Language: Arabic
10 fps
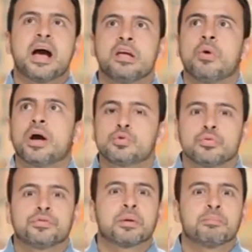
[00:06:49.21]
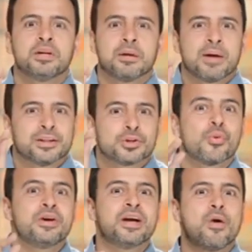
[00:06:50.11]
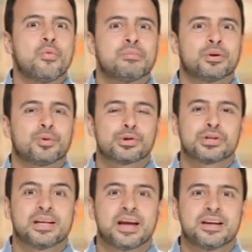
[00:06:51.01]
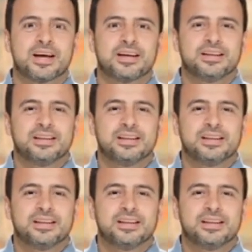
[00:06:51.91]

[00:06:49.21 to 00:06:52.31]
ايوه هنشوف ربنا بعد شويه اول ما نخش الجنه